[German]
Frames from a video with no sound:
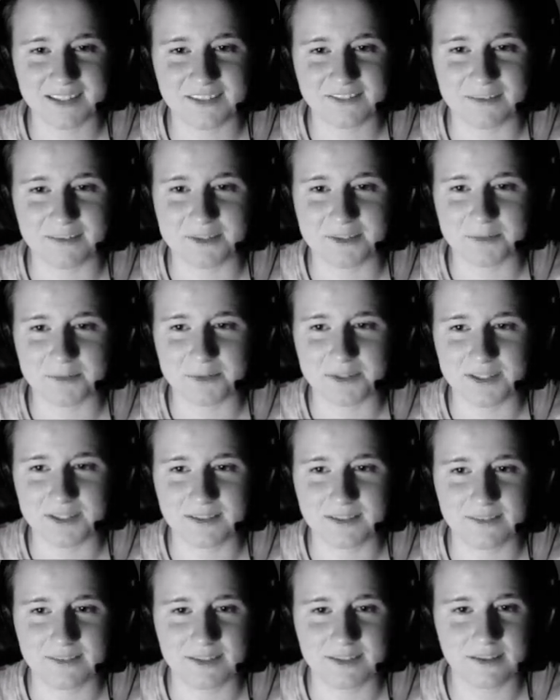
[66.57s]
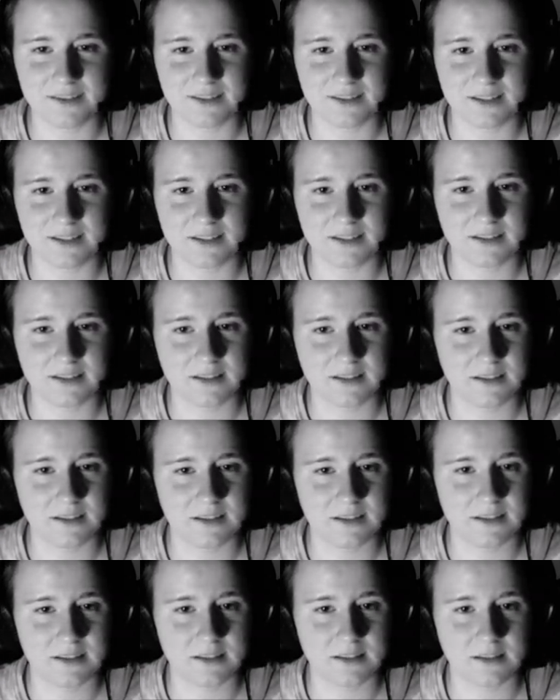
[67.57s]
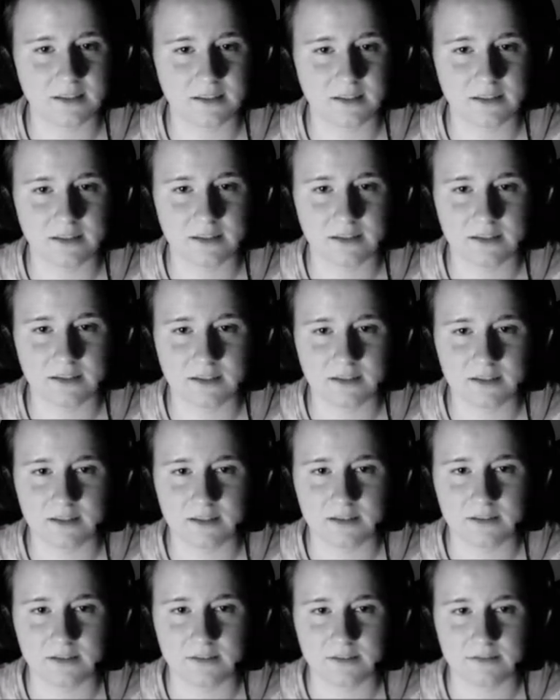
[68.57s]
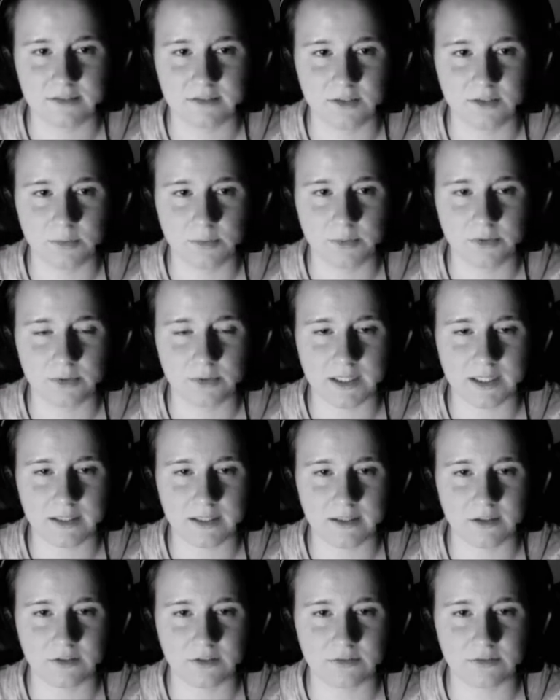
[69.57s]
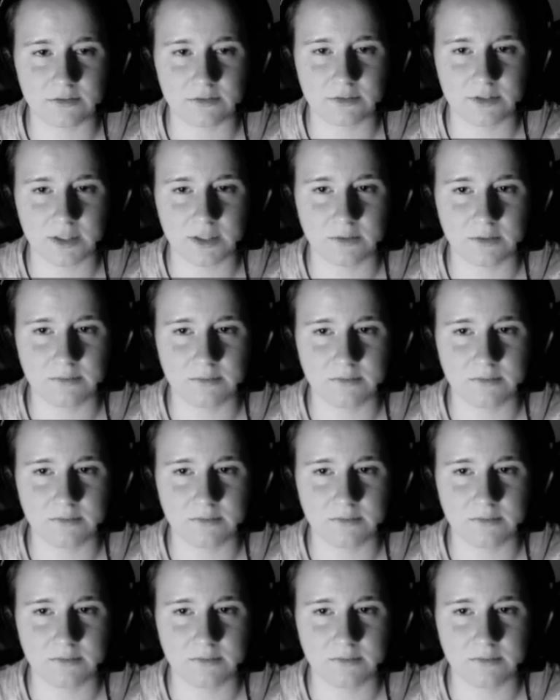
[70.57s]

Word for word: Aber ich ob sie die oh, Quest gemacht. Ah, ich habe Vorahnung. Warte, wo bist du lang gelaufen? Was darum?